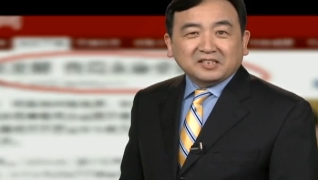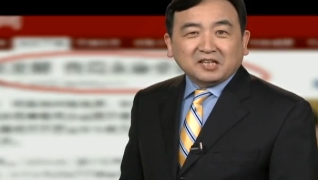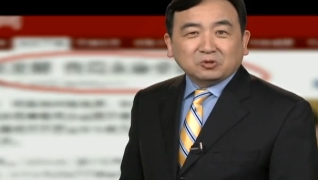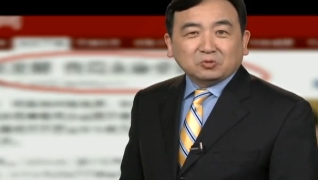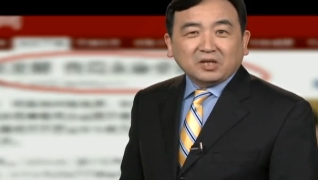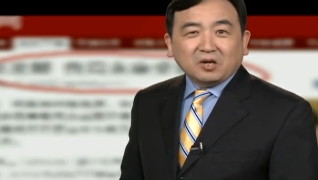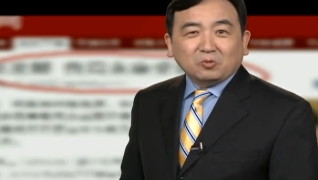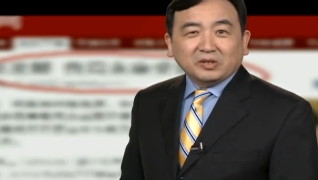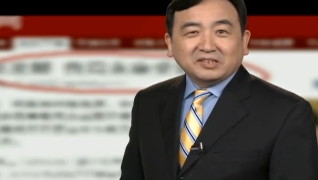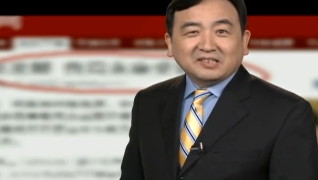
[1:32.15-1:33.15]
击当中呢，
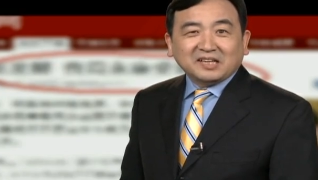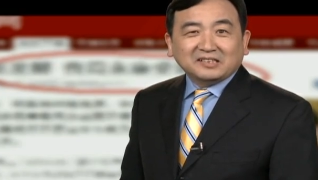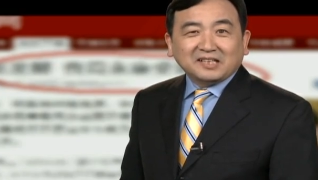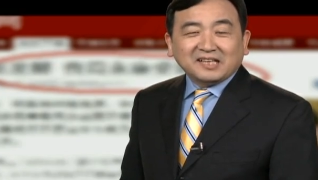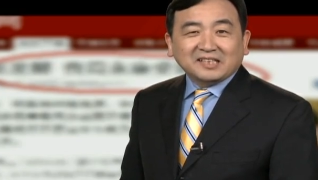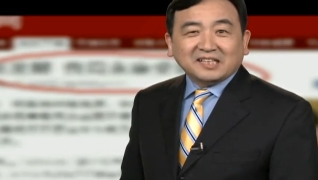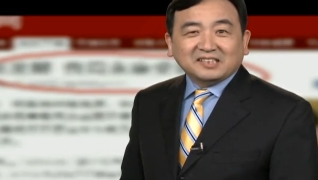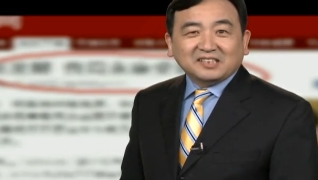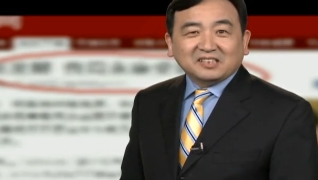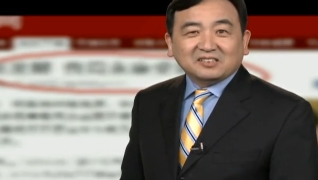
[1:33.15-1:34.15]
我一再跟大家
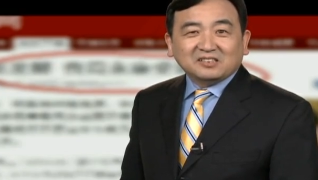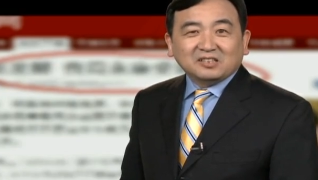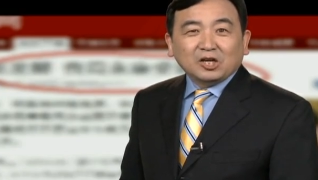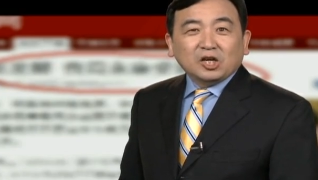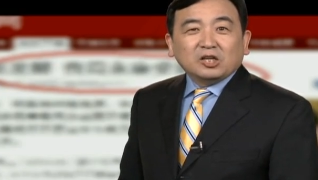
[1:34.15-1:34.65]
解释，